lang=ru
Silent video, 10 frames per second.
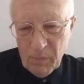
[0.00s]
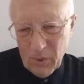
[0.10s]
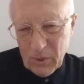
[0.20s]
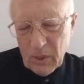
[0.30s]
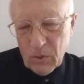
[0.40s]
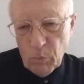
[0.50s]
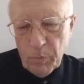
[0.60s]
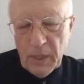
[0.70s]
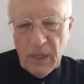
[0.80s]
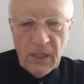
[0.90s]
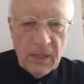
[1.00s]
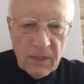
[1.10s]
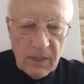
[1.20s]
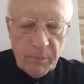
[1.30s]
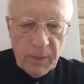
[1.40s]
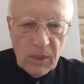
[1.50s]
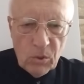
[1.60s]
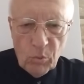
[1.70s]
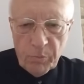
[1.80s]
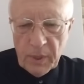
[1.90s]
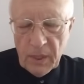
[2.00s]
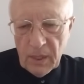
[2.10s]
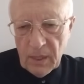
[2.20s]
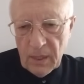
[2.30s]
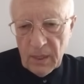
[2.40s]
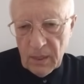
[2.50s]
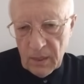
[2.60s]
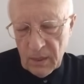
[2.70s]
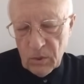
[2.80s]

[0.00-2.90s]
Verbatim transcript: Просто тупые, на Западе тупые